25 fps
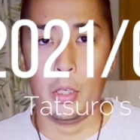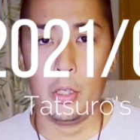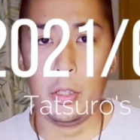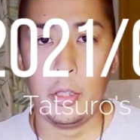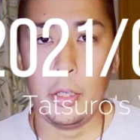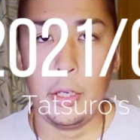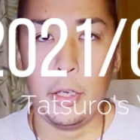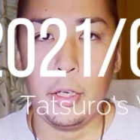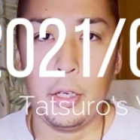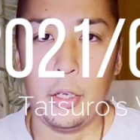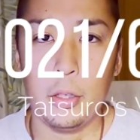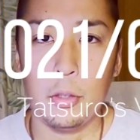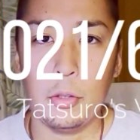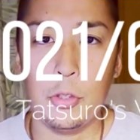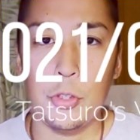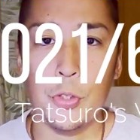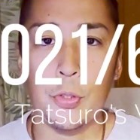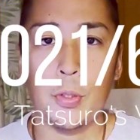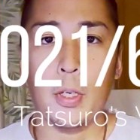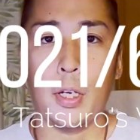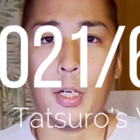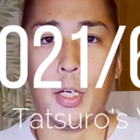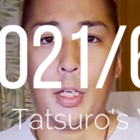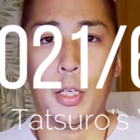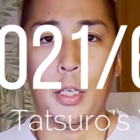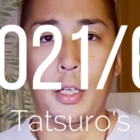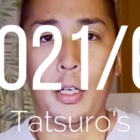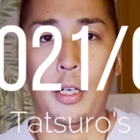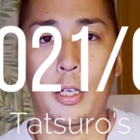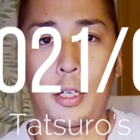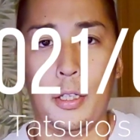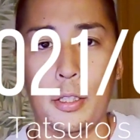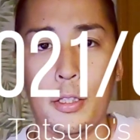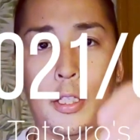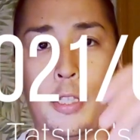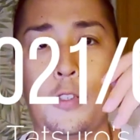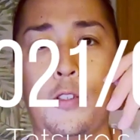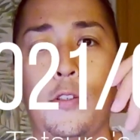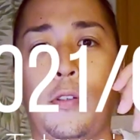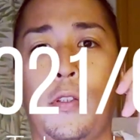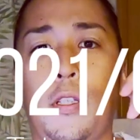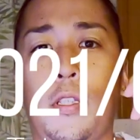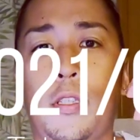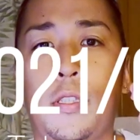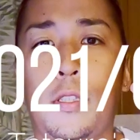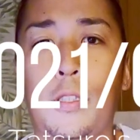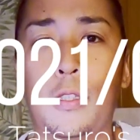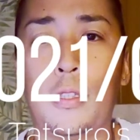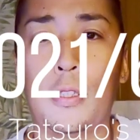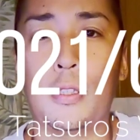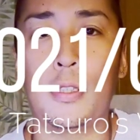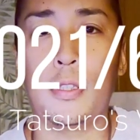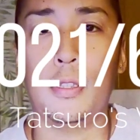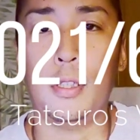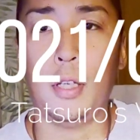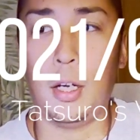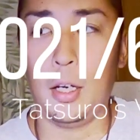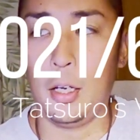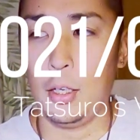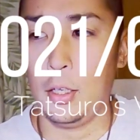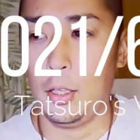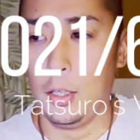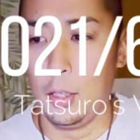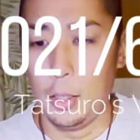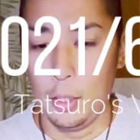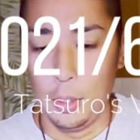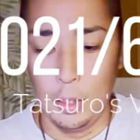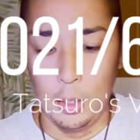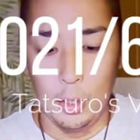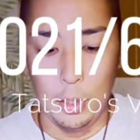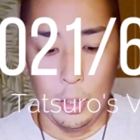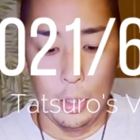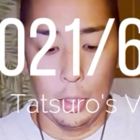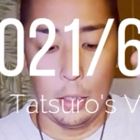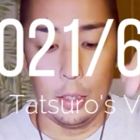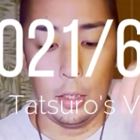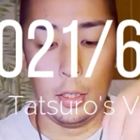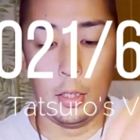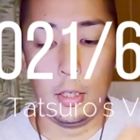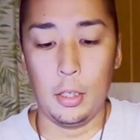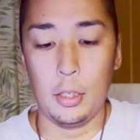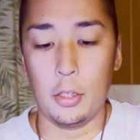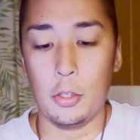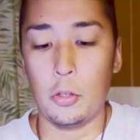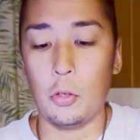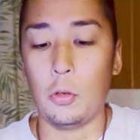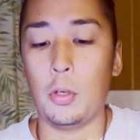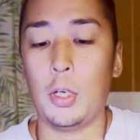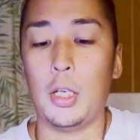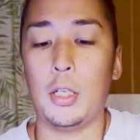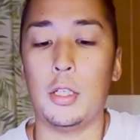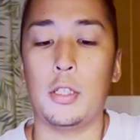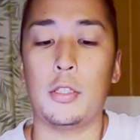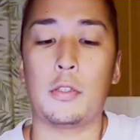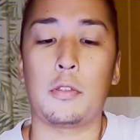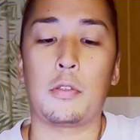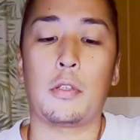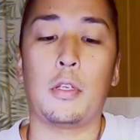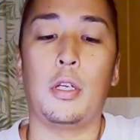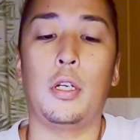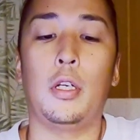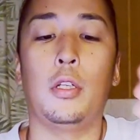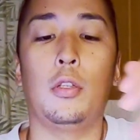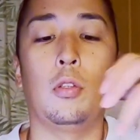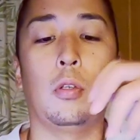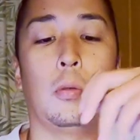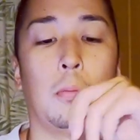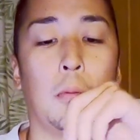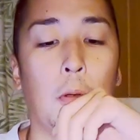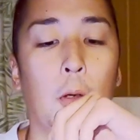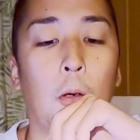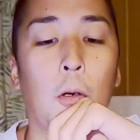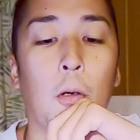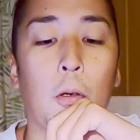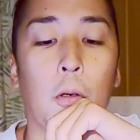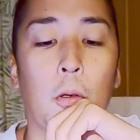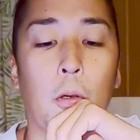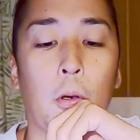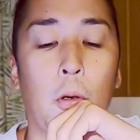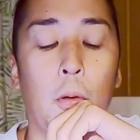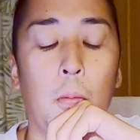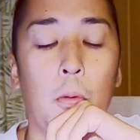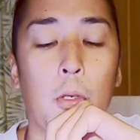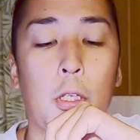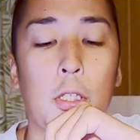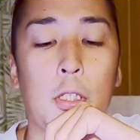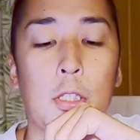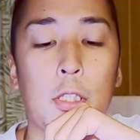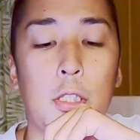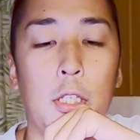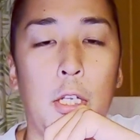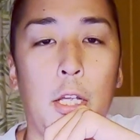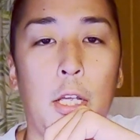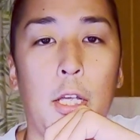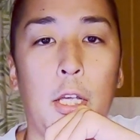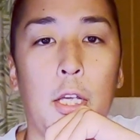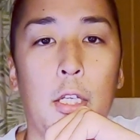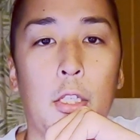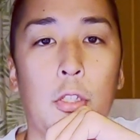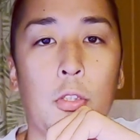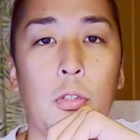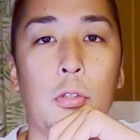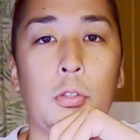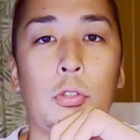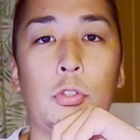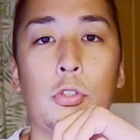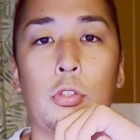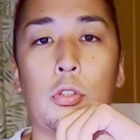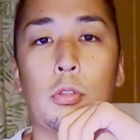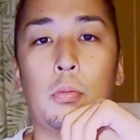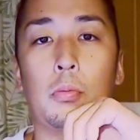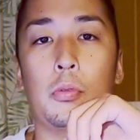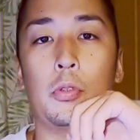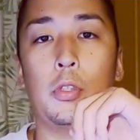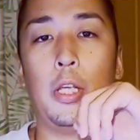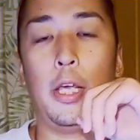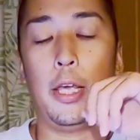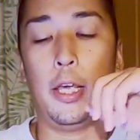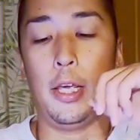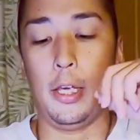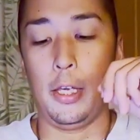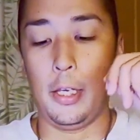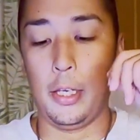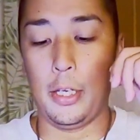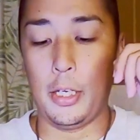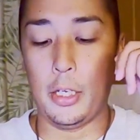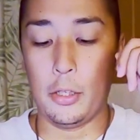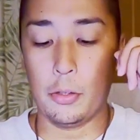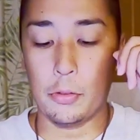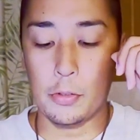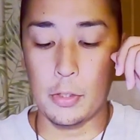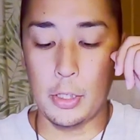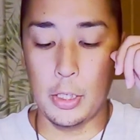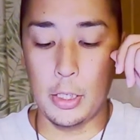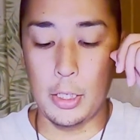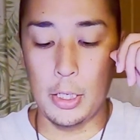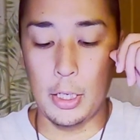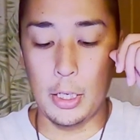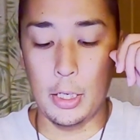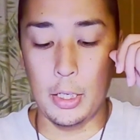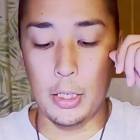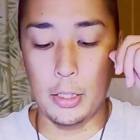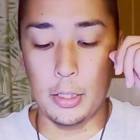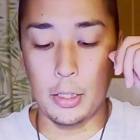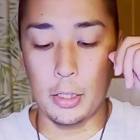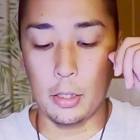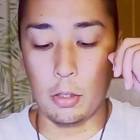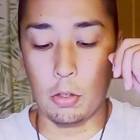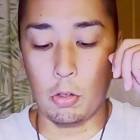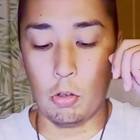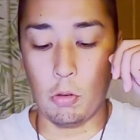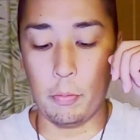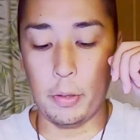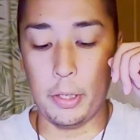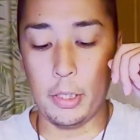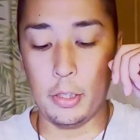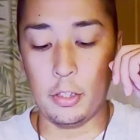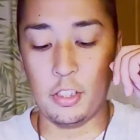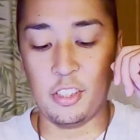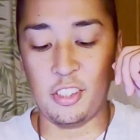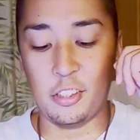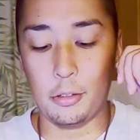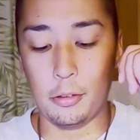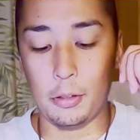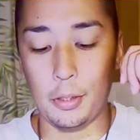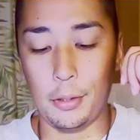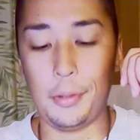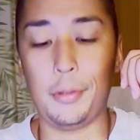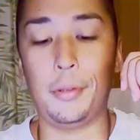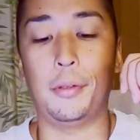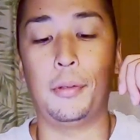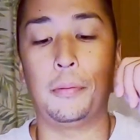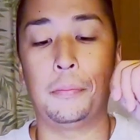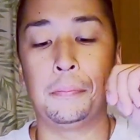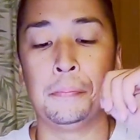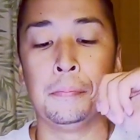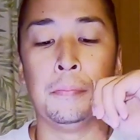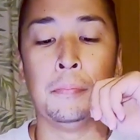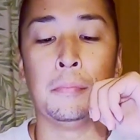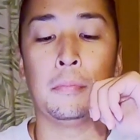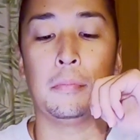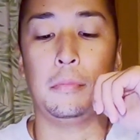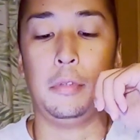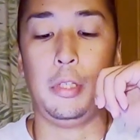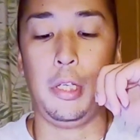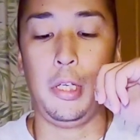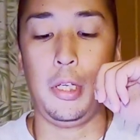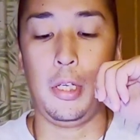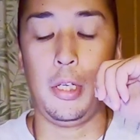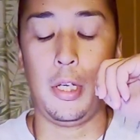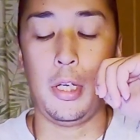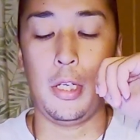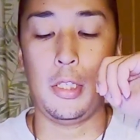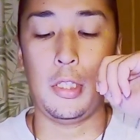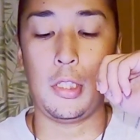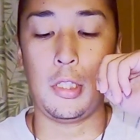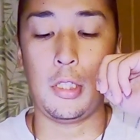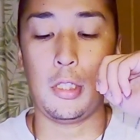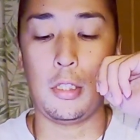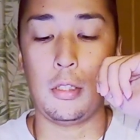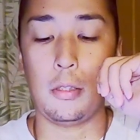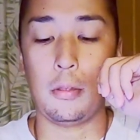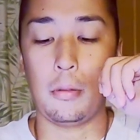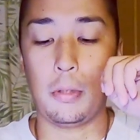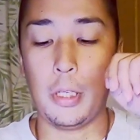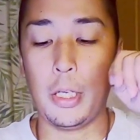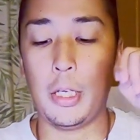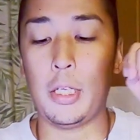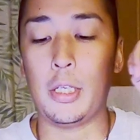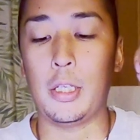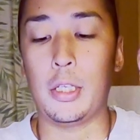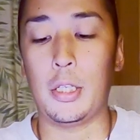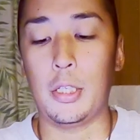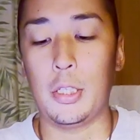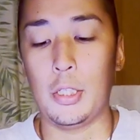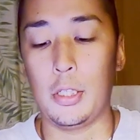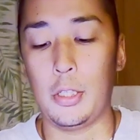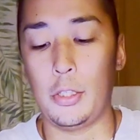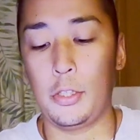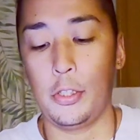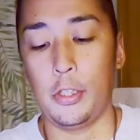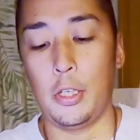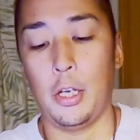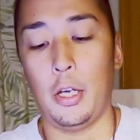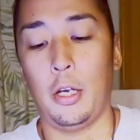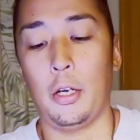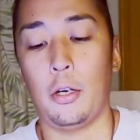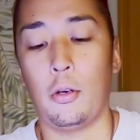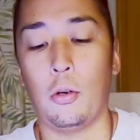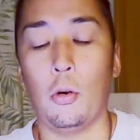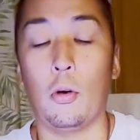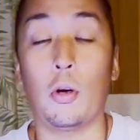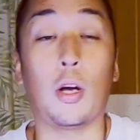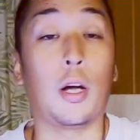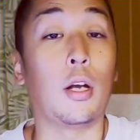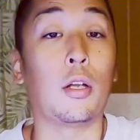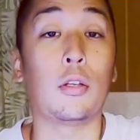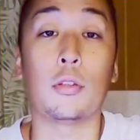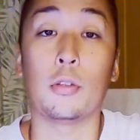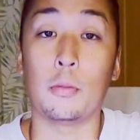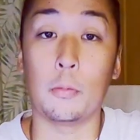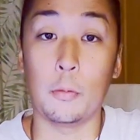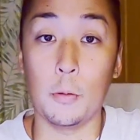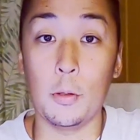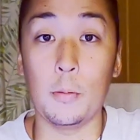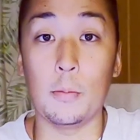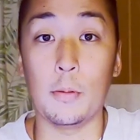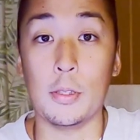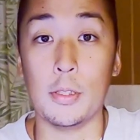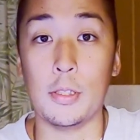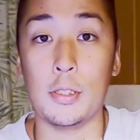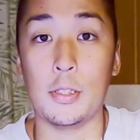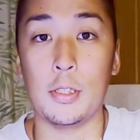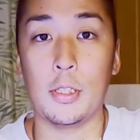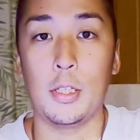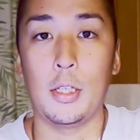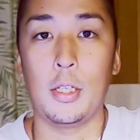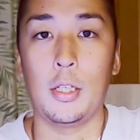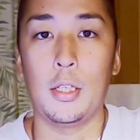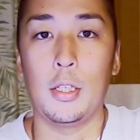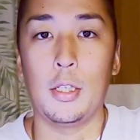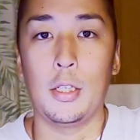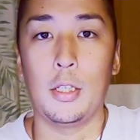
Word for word: はい、えー、こんにちは。達郎です。さあ、えー、今日なんですけれども、今日もですね、YouTube で、えー、寄せられたコメントへの、えー、返信をね、していこうかなと思います。